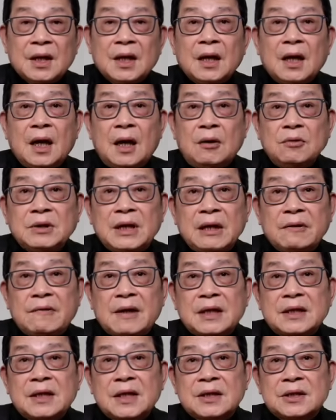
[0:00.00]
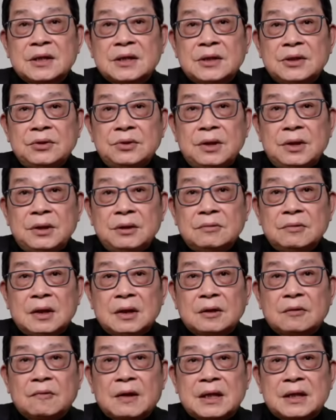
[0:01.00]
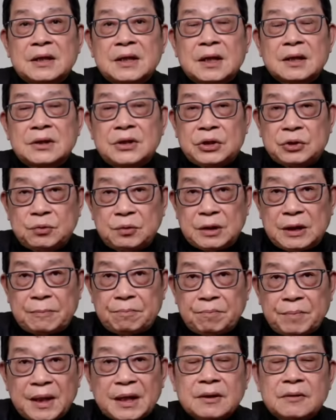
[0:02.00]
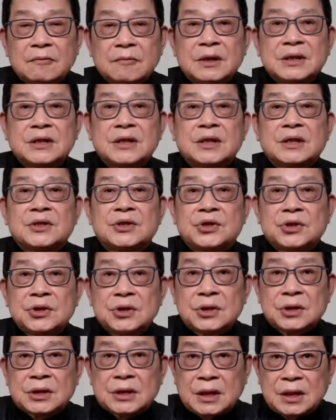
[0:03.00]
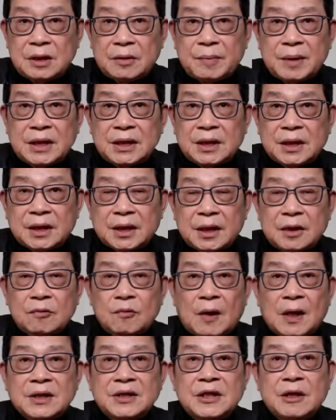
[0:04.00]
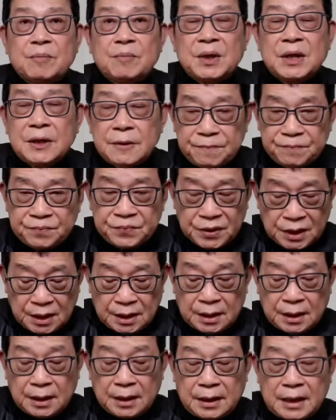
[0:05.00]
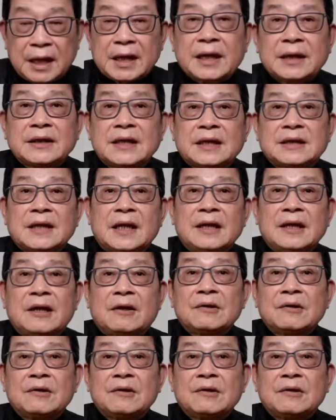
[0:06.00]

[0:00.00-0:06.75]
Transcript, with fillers: 后天晚上十月六号的晚上九点半，我请资深的媒体人王建民也跟大家聊